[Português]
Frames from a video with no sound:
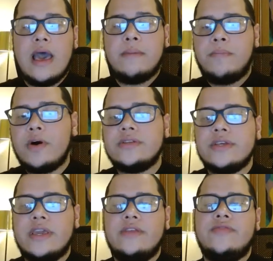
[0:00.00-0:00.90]
aposta
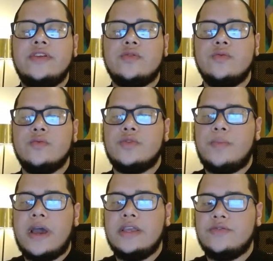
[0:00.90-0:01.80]
que ele fez com os
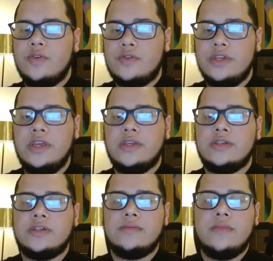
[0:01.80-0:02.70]
pais foi o
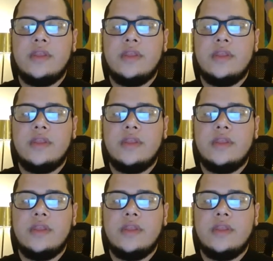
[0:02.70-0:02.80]
seguinte: